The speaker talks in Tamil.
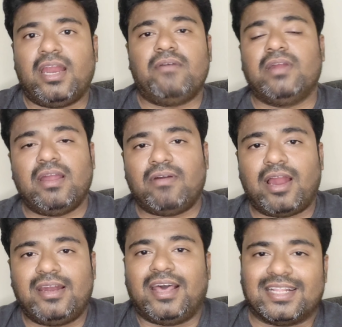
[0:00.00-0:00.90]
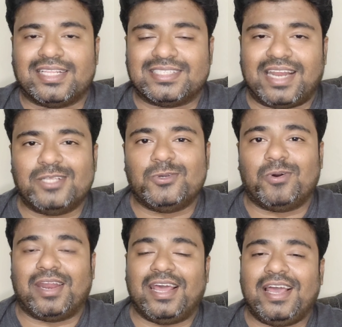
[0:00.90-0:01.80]
லெவல்ல விளாண்டாரு அந்த சிராஜ்
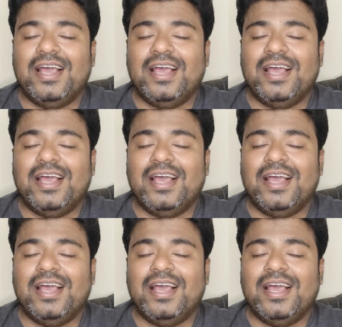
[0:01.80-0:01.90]
ஓவர்ல